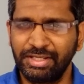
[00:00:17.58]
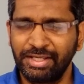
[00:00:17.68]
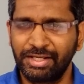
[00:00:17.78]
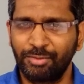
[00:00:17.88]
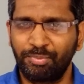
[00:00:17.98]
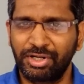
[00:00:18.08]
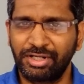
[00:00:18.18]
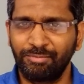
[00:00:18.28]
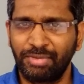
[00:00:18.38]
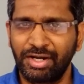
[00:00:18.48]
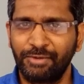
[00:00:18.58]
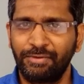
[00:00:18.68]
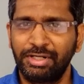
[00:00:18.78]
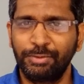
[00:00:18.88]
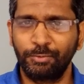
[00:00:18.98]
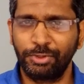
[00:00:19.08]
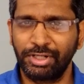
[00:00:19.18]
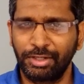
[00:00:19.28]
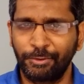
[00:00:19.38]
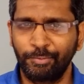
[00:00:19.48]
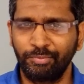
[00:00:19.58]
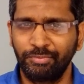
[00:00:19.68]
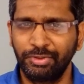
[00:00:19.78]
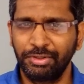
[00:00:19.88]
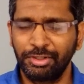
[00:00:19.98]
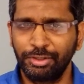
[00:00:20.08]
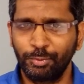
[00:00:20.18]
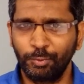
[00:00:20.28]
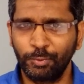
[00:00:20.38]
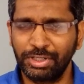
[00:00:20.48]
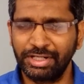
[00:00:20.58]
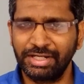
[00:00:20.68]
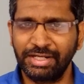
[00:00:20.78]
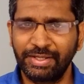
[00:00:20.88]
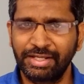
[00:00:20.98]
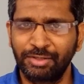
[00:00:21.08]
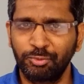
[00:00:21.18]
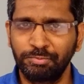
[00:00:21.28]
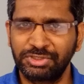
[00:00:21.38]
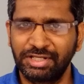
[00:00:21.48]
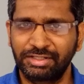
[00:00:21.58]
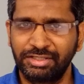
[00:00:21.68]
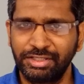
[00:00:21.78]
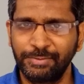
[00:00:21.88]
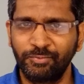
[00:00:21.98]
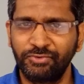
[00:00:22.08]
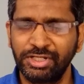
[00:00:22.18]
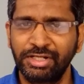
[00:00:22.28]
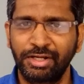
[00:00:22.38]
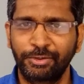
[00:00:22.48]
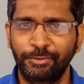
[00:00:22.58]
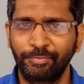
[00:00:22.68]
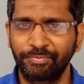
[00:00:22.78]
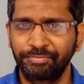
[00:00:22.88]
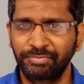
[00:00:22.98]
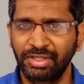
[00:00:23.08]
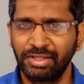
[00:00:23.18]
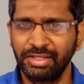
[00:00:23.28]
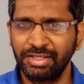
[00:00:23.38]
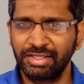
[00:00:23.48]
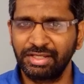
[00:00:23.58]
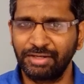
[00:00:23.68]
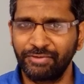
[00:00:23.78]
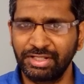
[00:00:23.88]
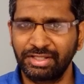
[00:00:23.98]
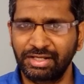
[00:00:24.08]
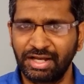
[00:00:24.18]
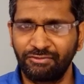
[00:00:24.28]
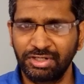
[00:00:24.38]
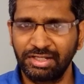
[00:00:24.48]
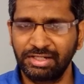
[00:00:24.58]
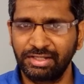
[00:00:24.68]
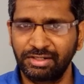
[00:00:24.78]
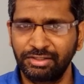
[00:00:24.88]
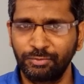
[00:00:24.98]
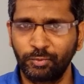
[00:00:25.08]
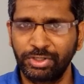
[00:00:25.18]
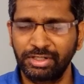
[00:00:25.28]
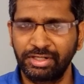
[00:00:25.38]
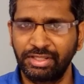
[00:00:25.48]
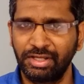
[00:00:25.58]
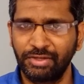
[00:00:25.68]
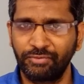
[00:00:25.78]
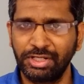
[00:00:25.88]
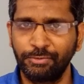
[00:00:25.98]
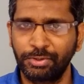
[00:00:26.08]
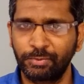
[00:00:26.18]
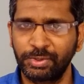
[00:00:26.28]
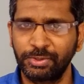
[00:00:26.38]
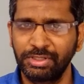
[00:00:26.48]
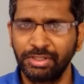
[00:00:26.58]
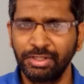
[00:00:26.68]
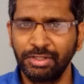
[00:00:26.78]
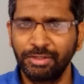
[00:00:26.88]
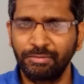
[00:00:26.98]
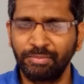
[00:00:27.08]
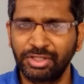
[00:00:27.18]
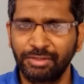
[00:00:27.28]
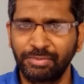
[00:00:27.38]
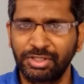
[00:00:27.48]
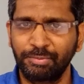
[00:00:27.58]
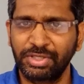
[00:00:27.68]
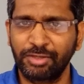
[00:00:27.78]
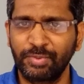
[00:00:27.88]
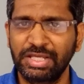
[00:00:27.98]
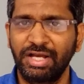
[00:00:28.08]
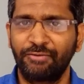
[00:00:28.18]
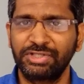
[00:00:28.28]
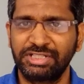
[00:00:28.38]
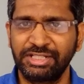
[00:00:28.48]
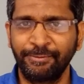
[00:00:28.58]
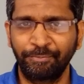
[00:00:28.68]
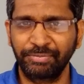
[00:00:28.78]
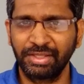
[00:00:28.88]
ஏகப்பட்ட வலி உண்டாகும் உங்களின் நேரமும் சக்தியும் வீணாகும் எனவே இந்த கவலையிலிருந்து உடனடியாக வெளிவருவது மிக மிக மிக மிக அவசியம்